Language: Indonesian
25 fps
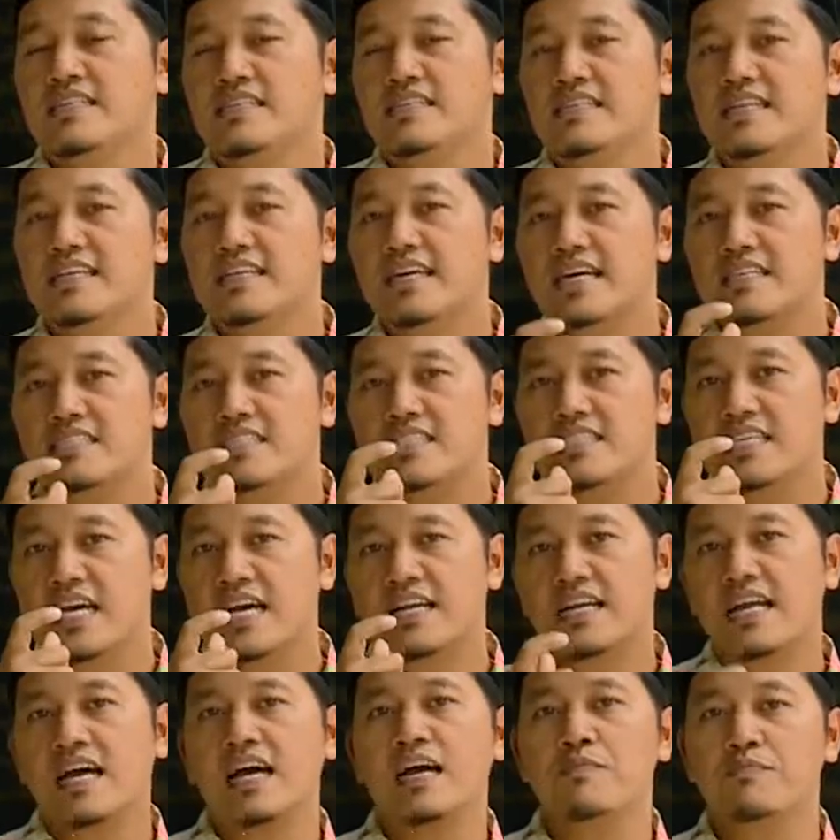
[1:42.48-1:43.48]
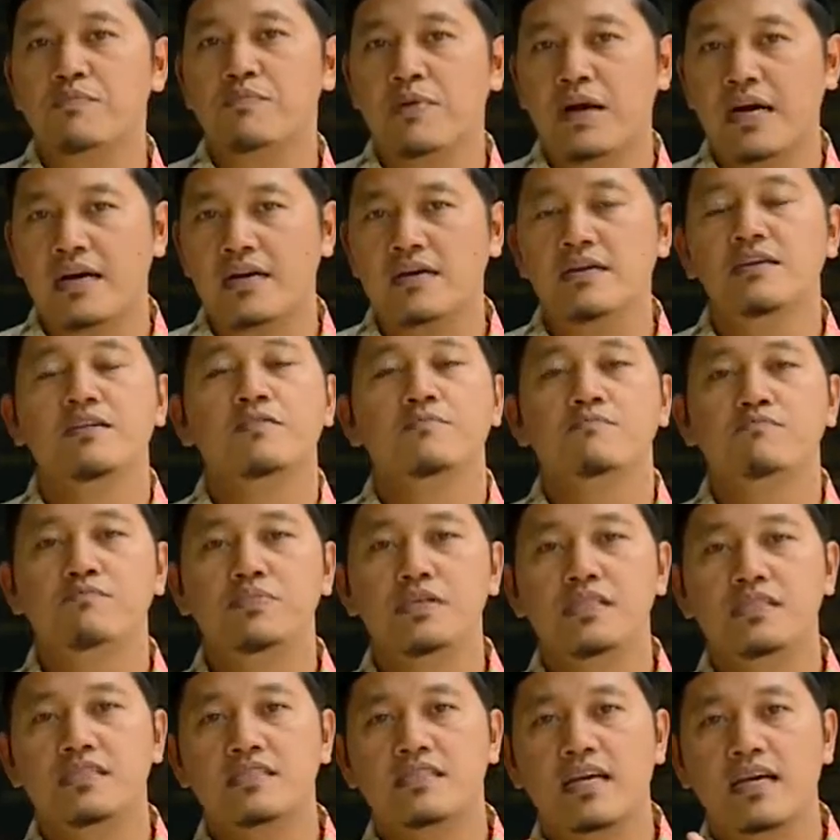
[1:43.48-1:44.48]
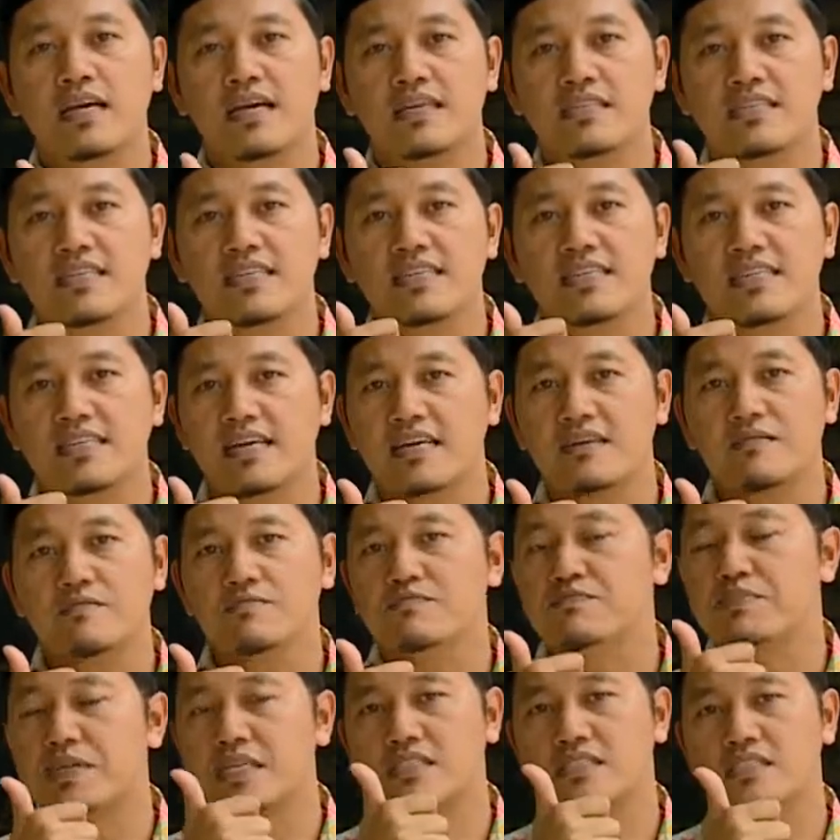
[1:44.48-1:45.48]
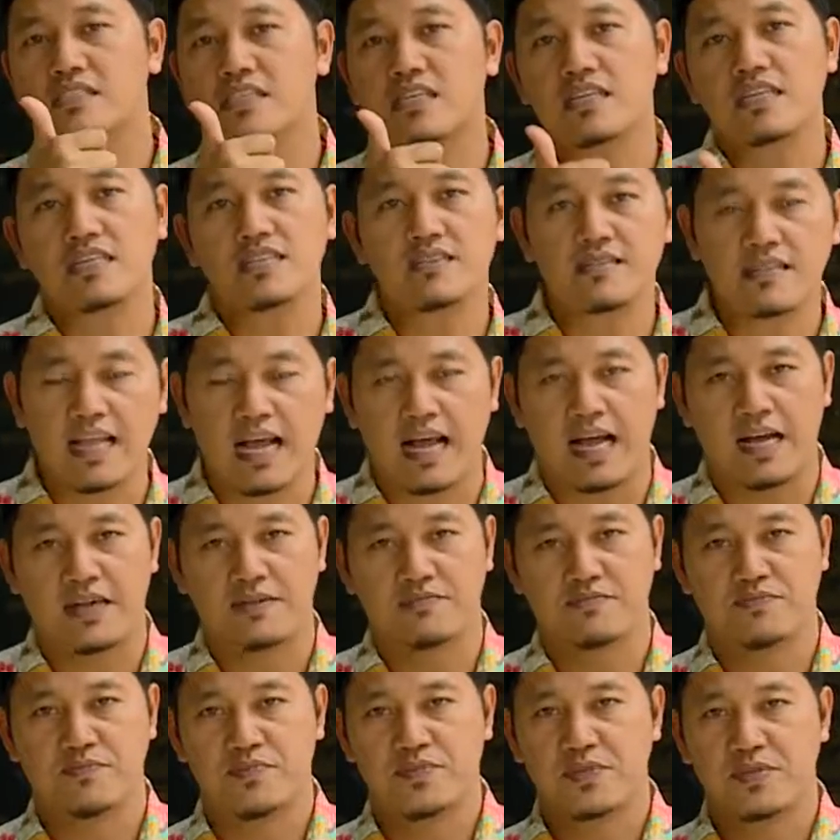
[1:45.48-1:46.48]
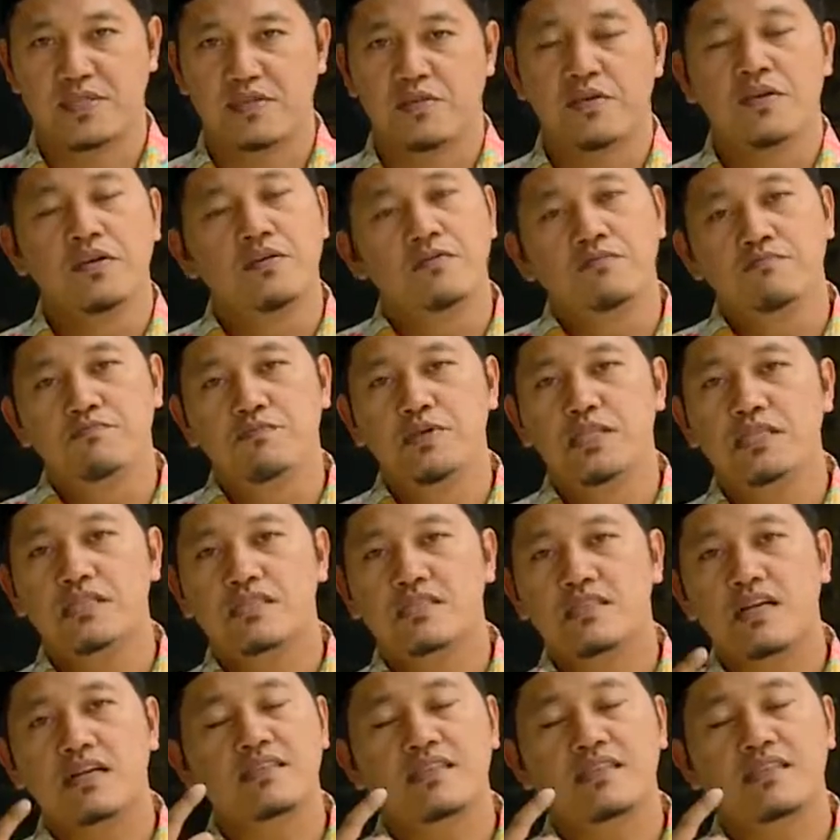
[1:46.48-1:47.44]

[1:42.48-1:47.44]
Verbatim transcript: dengan cara apa? Bisa dengan bercerita, bisa